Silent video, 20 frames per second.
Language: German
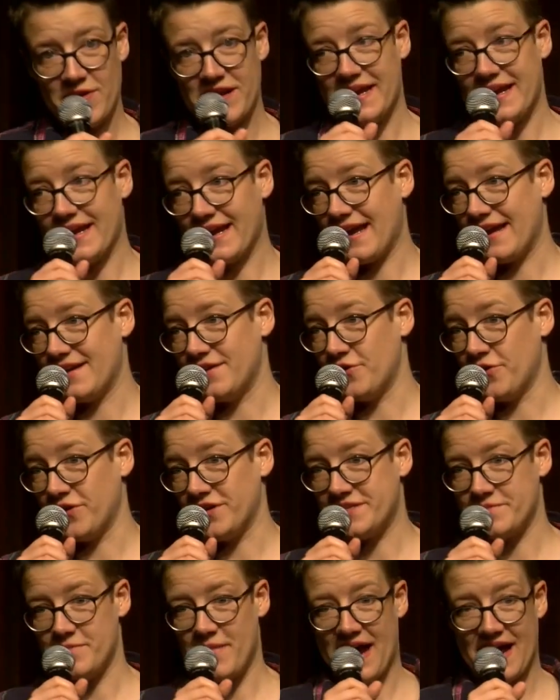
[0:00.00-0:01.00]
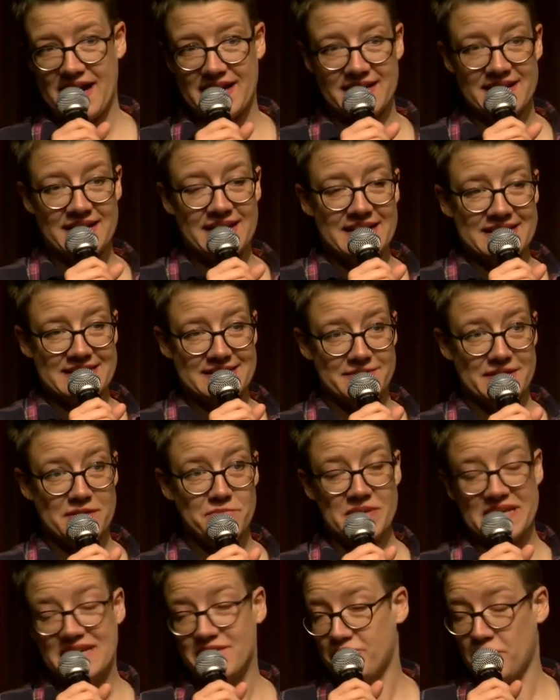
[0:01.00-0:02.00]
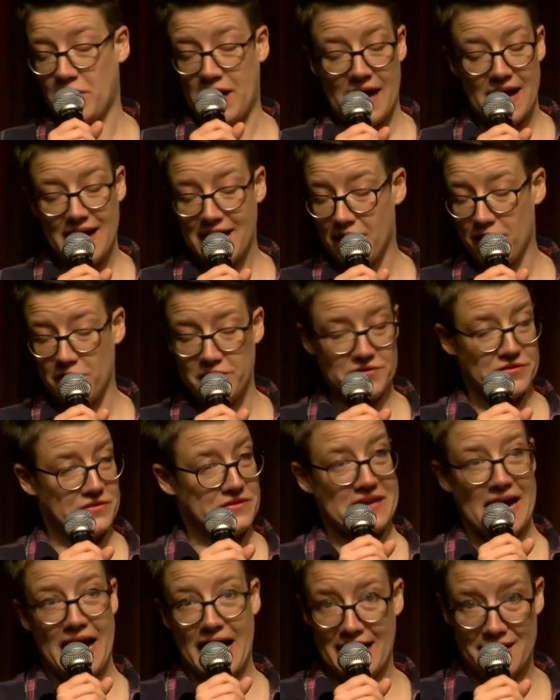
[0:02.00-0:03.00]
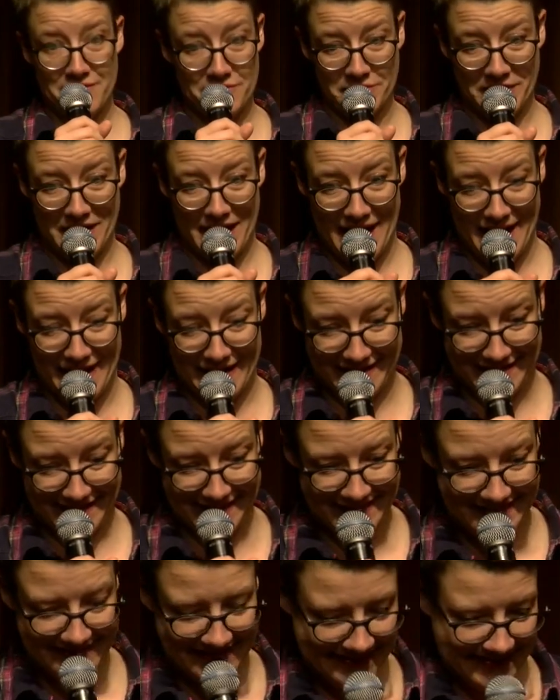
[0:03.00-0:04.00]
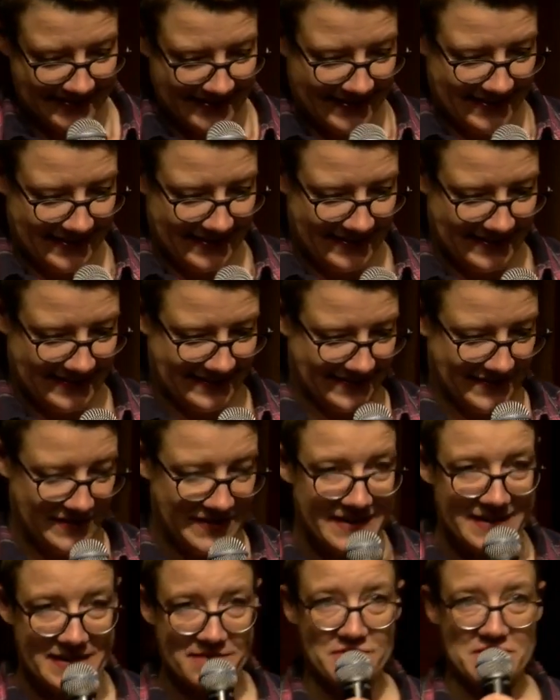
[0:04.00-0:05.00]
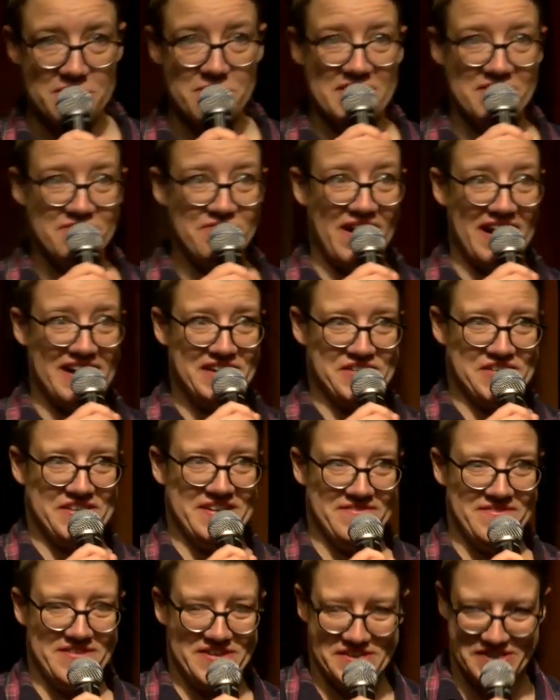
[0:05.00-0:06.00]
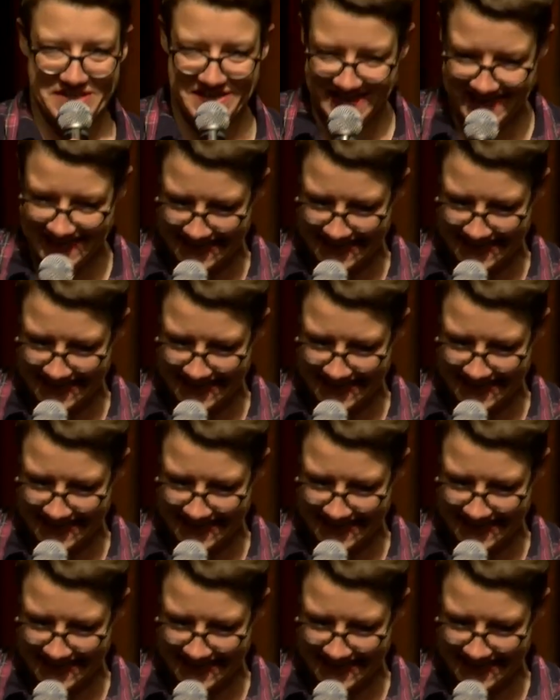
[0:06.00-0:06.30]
leider keine Leute merken, deswegen bin ich für Rache auch total ungeeignet. Also, ich würde immer die Falschen erwischen.